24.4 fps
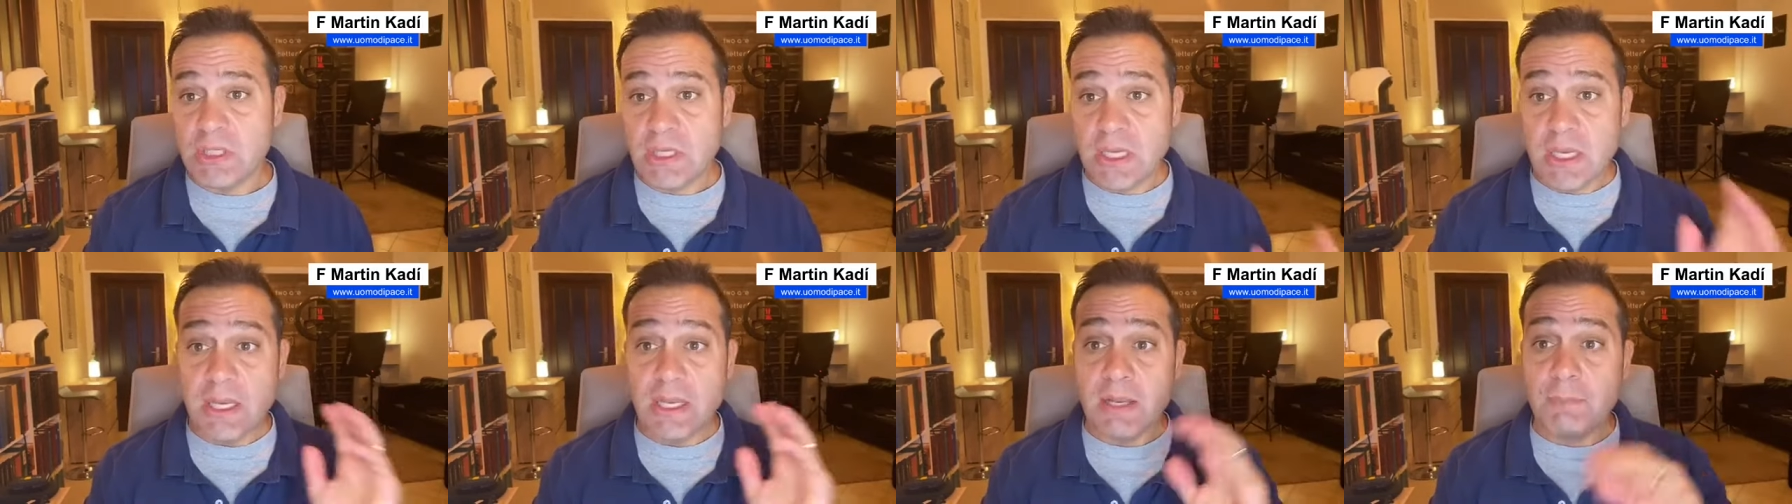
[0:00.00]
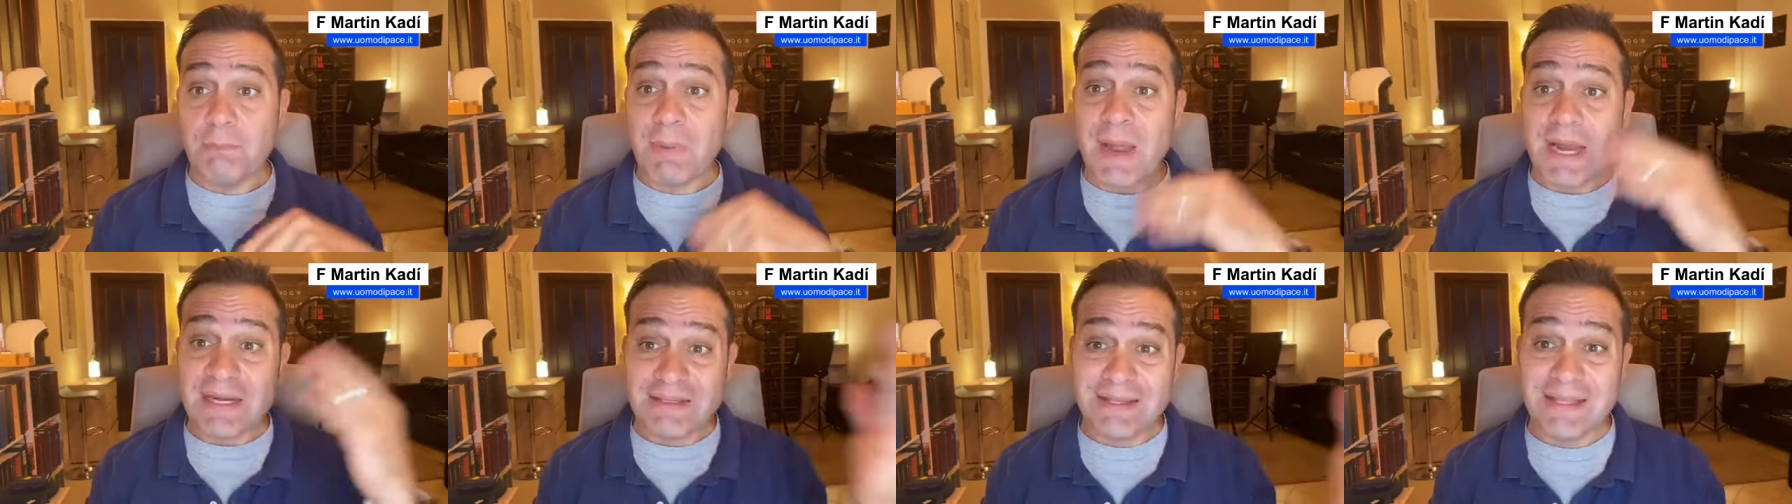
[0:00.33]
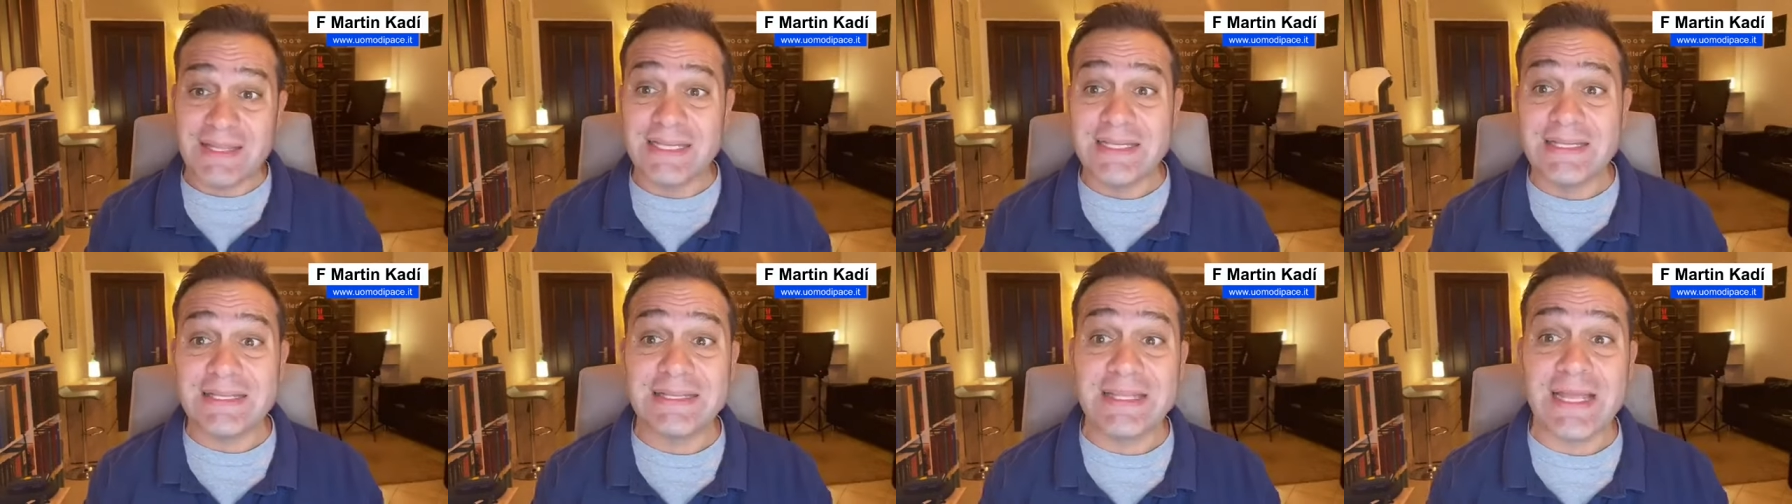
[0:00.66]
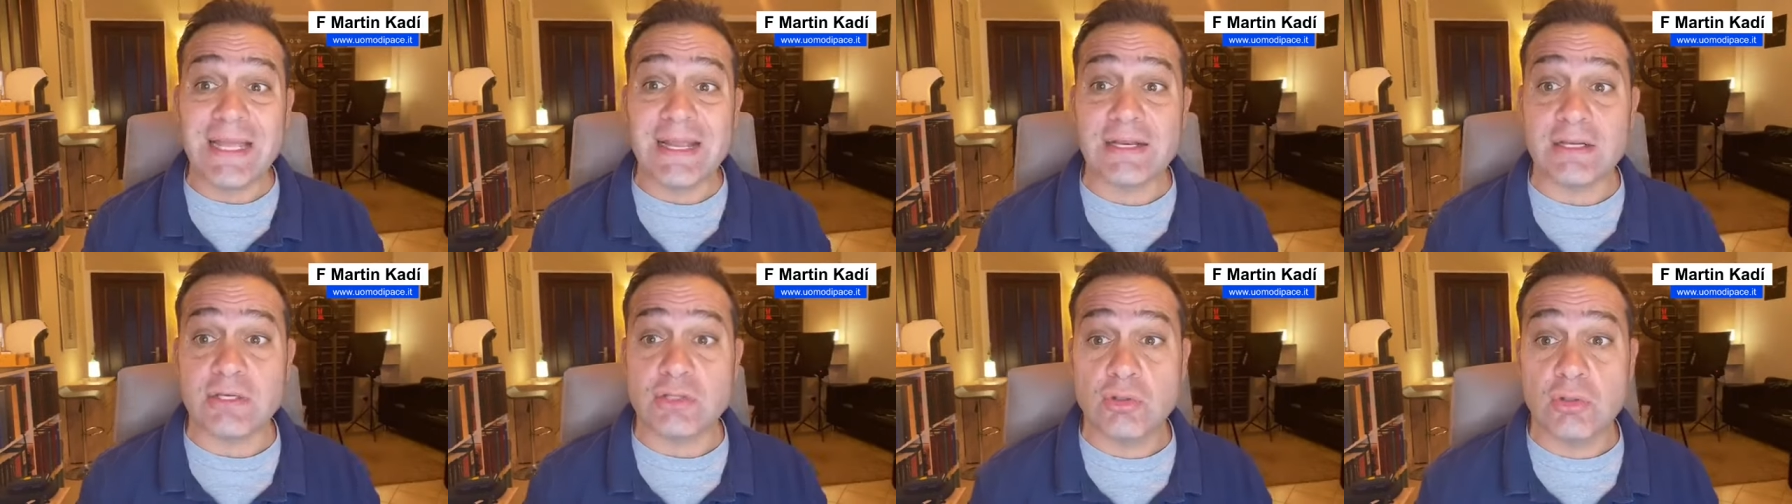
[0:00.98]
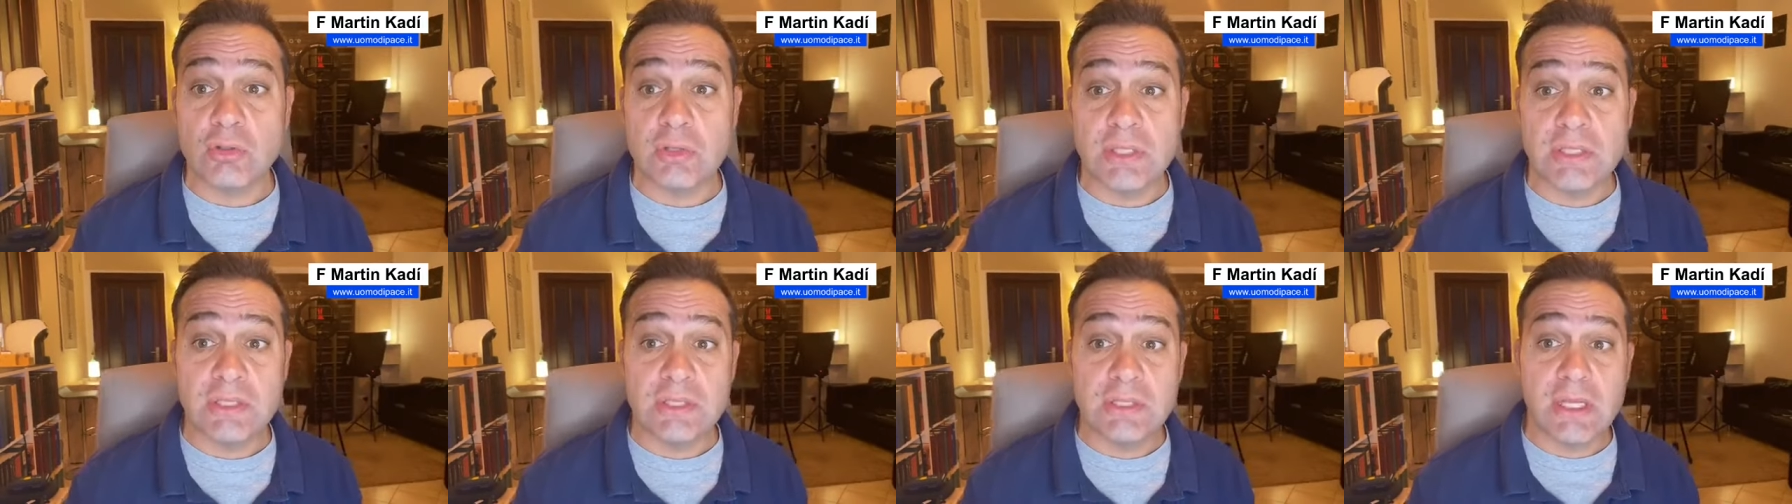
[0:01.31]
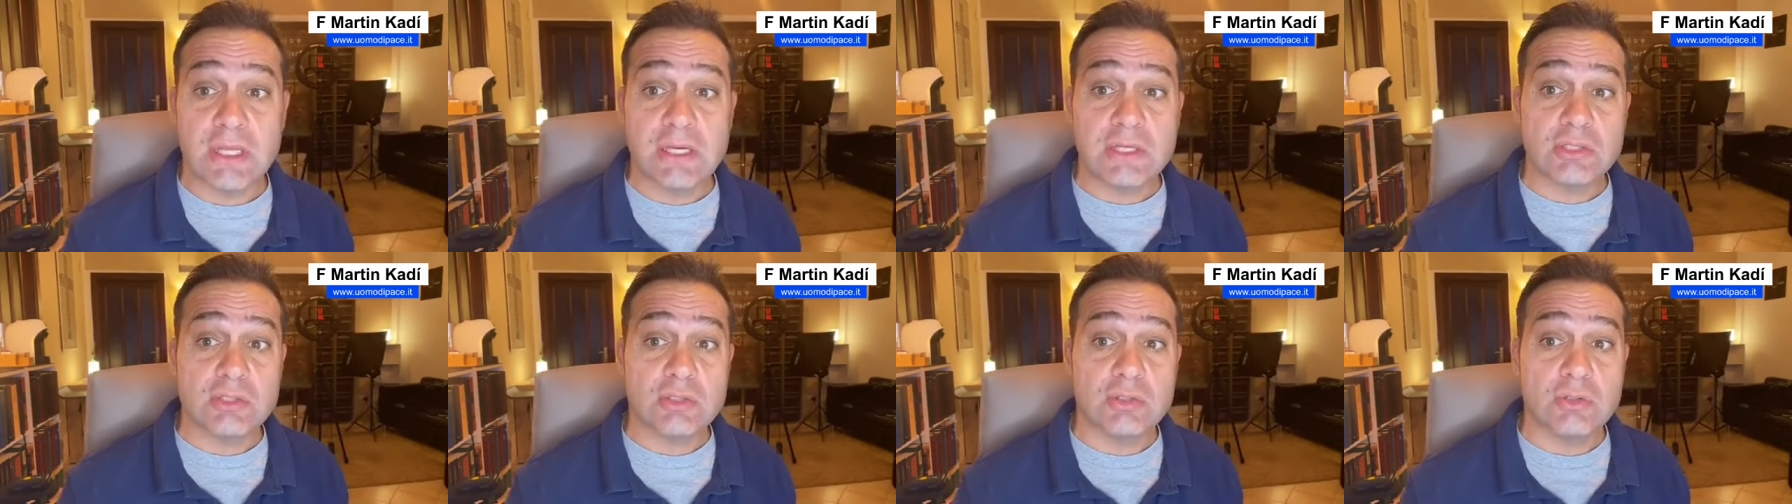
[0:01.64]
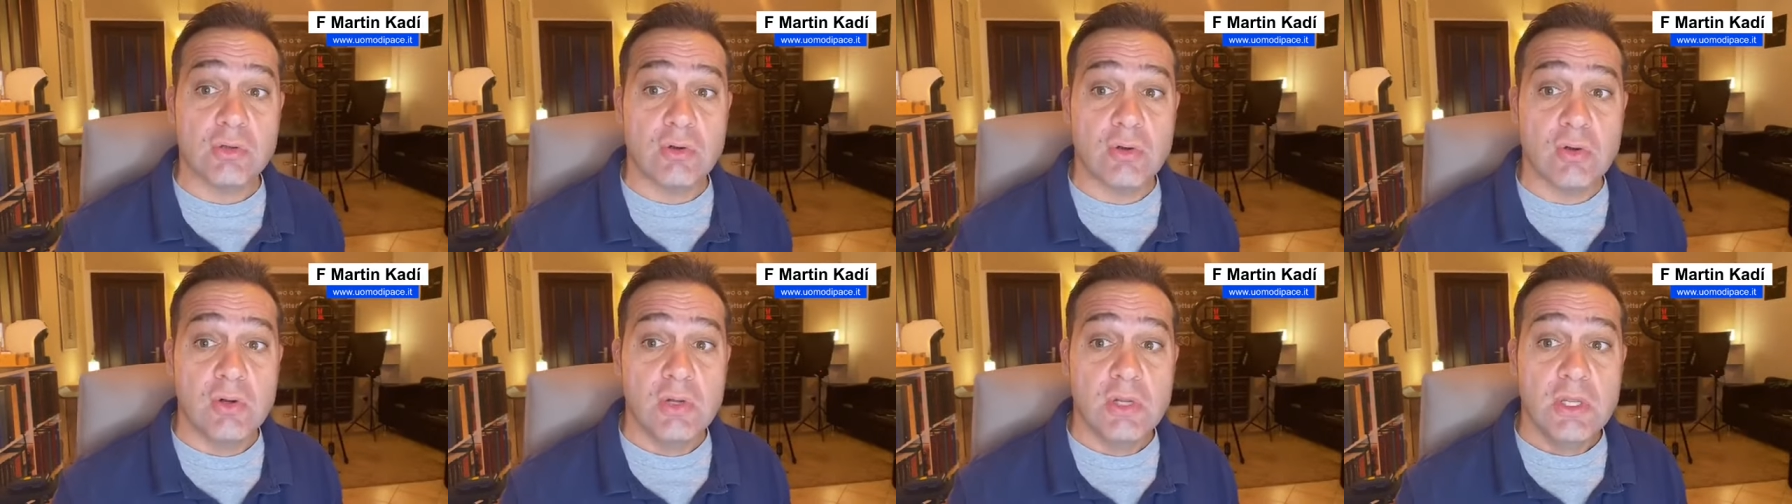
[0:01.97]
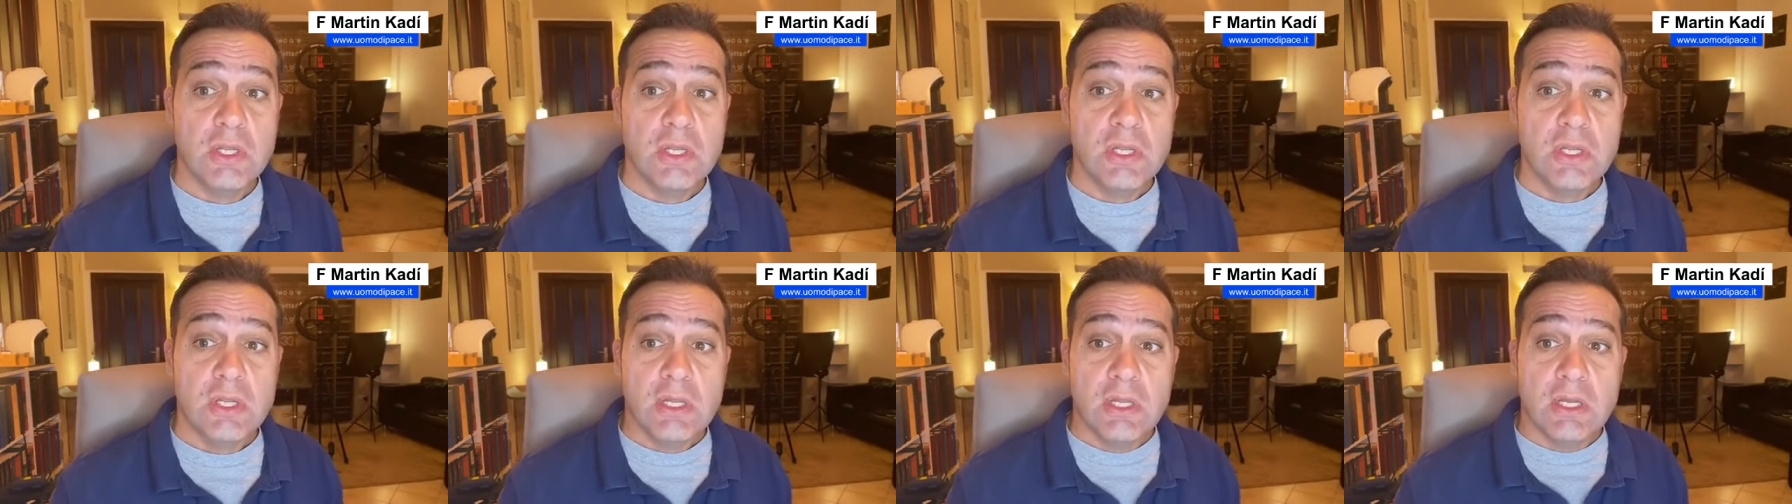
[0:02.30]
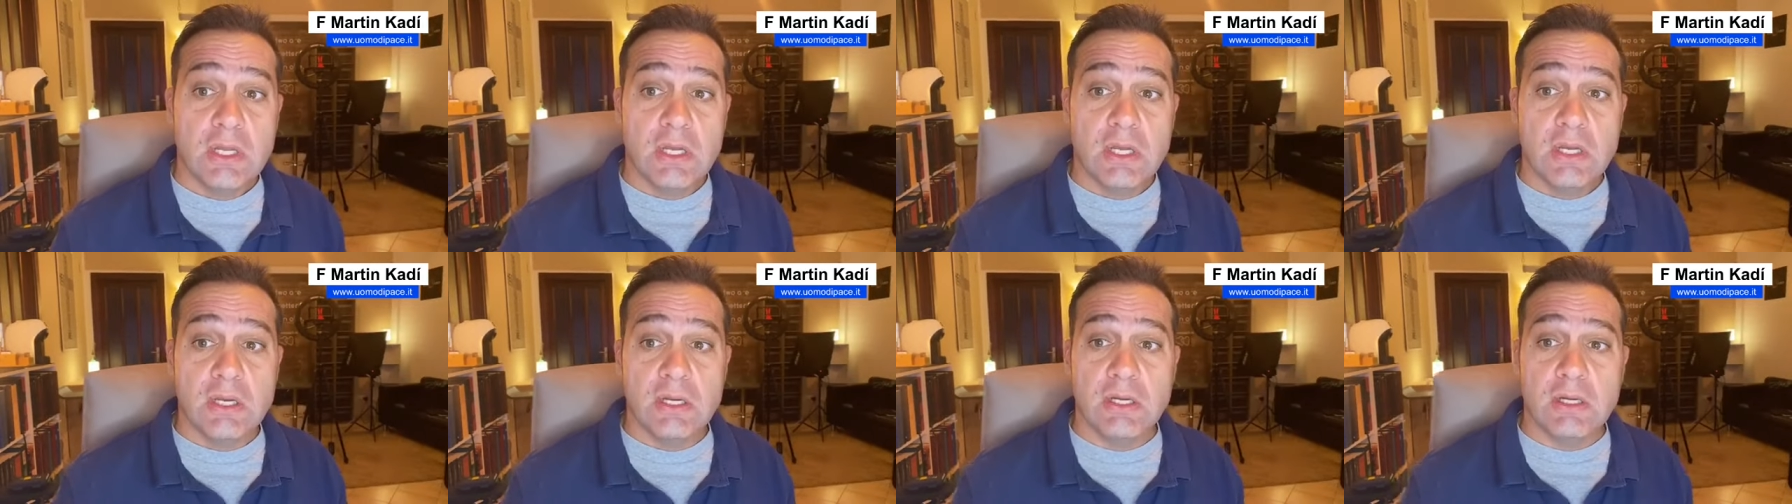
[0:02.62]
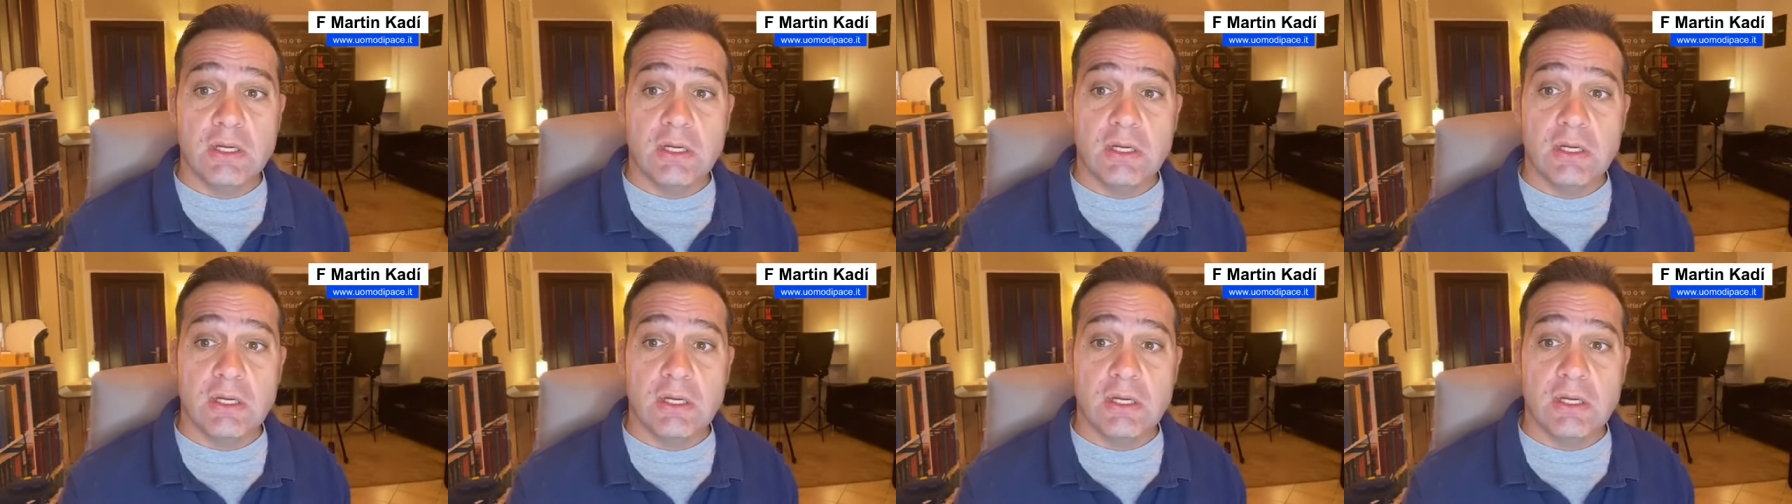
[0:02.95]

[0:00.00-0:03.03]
che è parte del terzo, del terzo, uh,